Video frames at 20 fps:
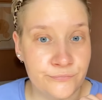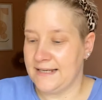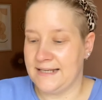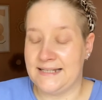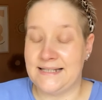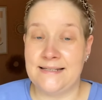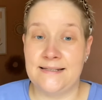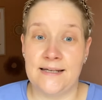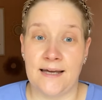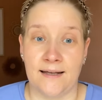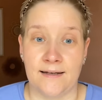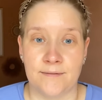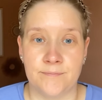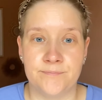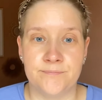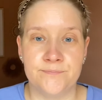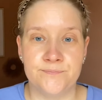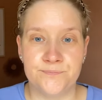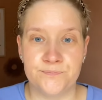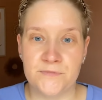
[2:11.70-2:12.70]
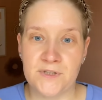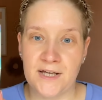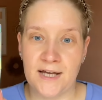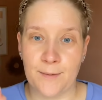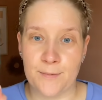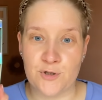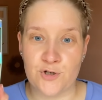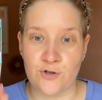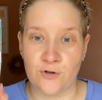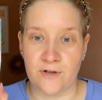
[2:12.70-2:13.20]
Dann
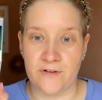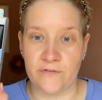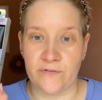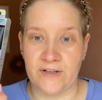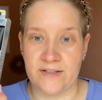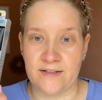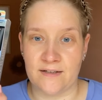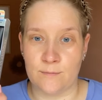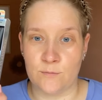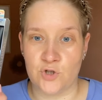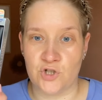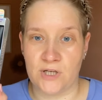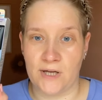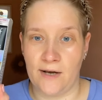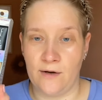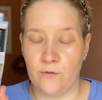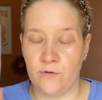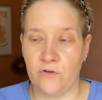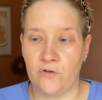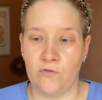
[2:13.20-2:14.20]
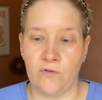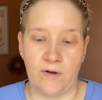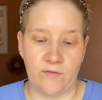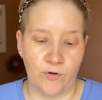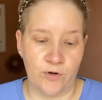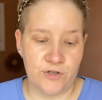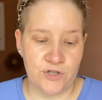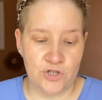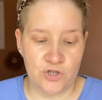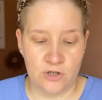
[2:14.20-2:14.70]
habe ich ein neues Pferdchen im Stall. Und zwar
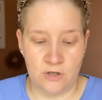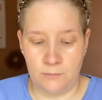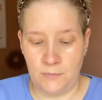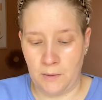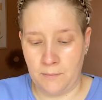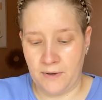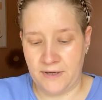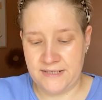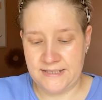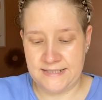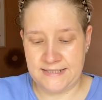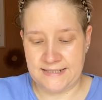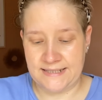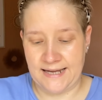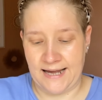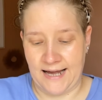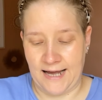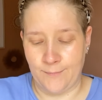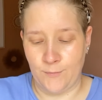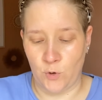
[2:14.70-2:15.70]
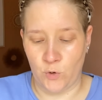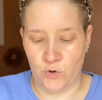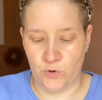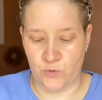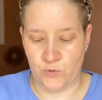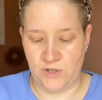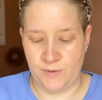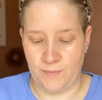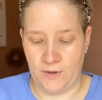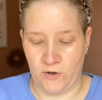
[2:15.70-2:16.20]
wollte ich schon immer mal diese Camo
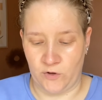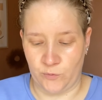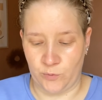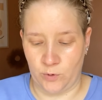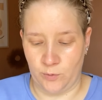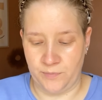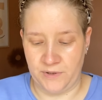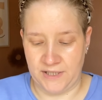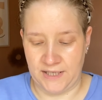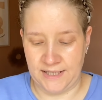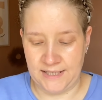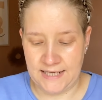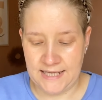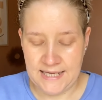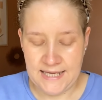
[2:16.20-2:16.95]
Cream ausprobieren.